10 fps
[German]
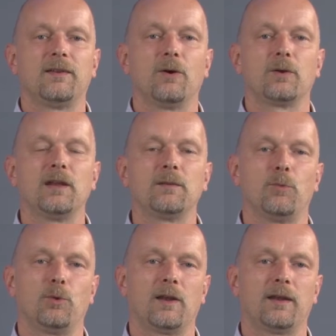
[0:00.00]
hier auch nicht
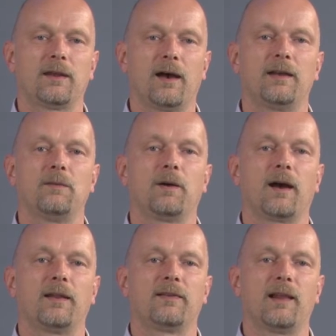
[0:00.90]
möglich, eine
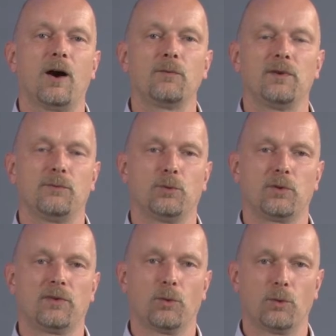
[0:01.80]
bereits laufende
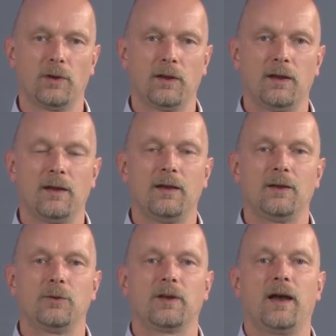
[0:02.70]
Funktion
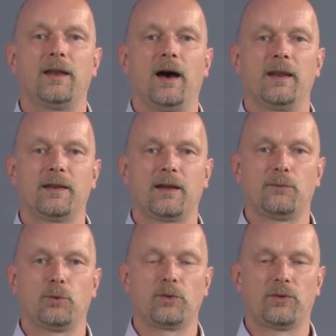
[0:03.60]
durch eine andere
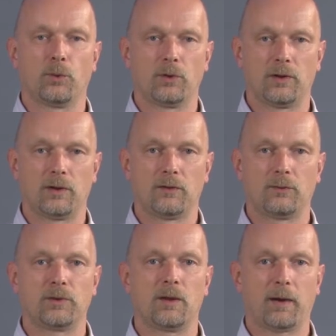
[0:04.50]
Funktion
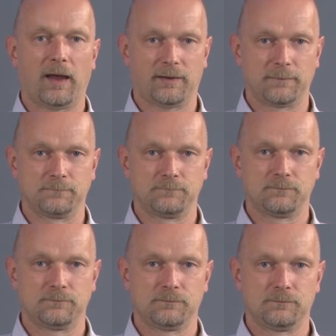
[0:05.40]
zu unterbrechen.
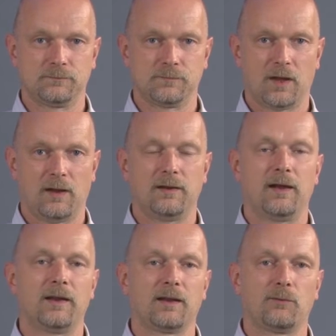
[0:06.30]
Die
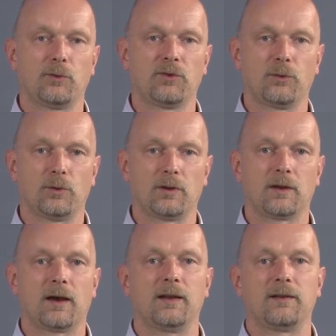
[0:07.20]
andere Funktion
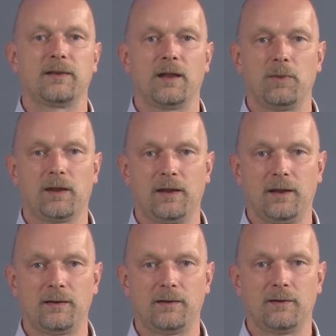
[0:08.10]
kann erst dann
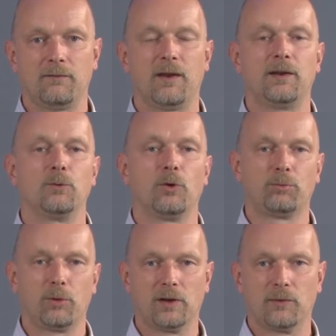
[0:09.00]
beginnen, wenn die
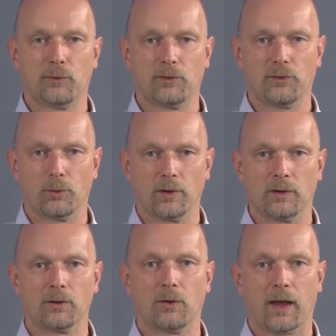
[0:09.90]
ursprüngliche
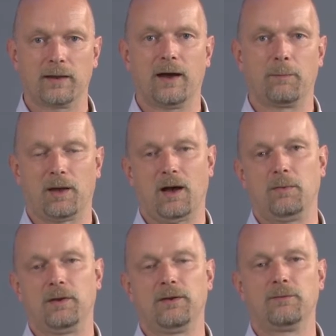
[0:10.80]
Funktion korrekt
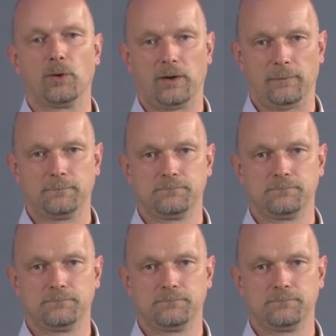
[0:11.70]
abgearbeitet wurde.